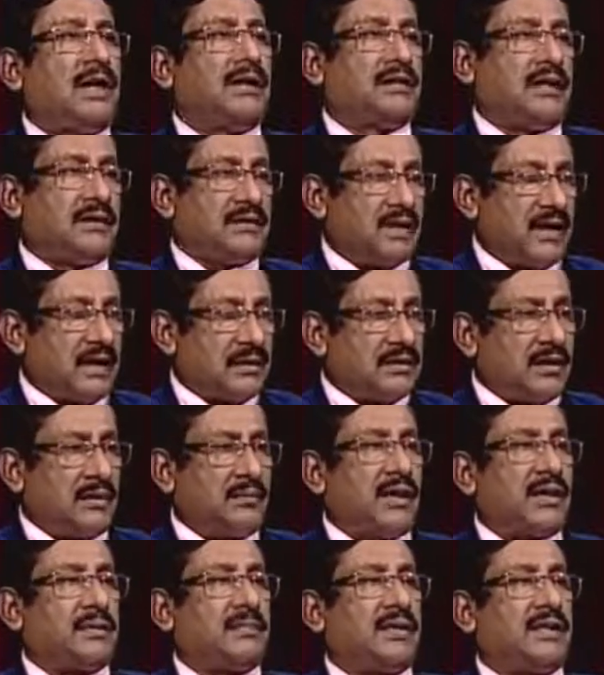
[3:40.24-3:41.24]
তাদের আত্মার
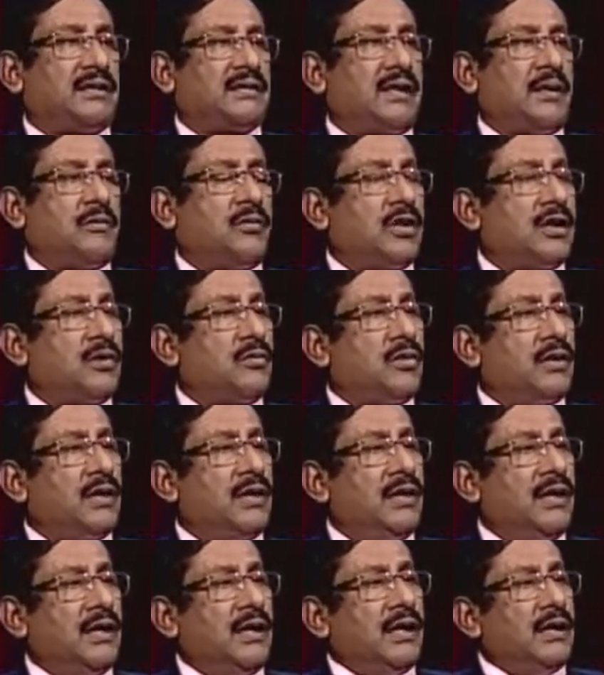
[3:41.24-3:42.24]
মাগফেরাত কামনা করে
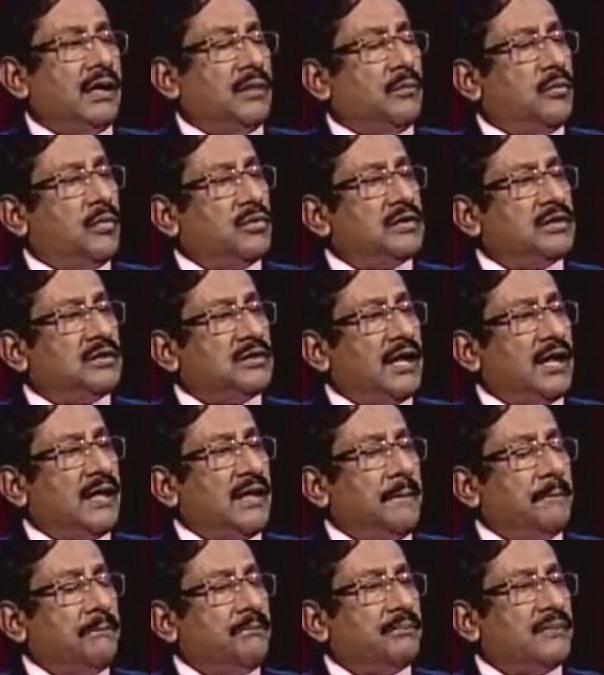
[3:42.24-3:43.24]
বলতে চাই
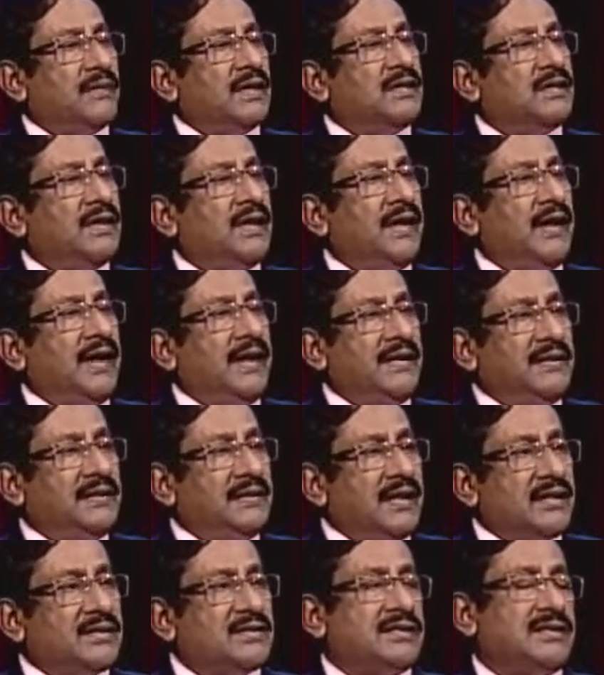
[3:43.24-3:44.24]
যে এই
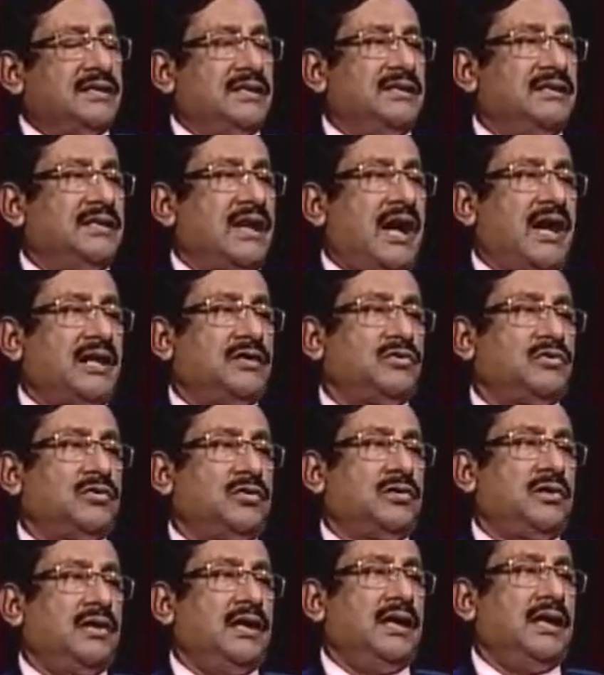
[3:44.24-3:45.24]
দেশটি যার
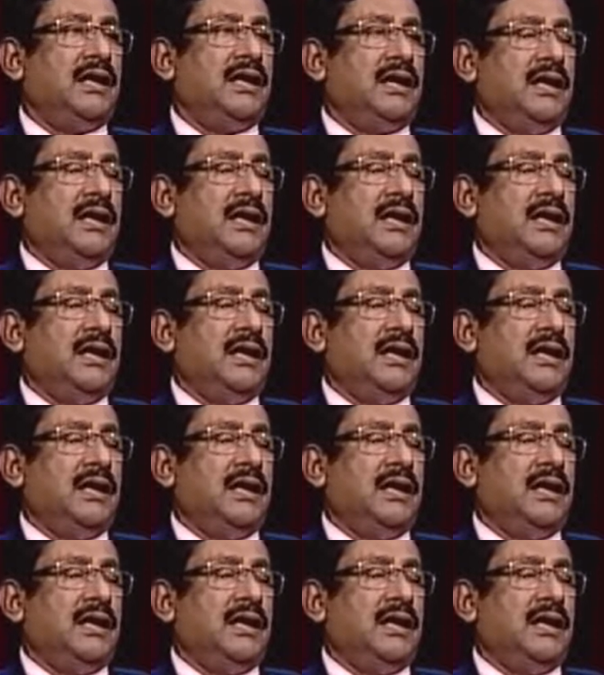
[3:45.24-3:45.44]
জন্যে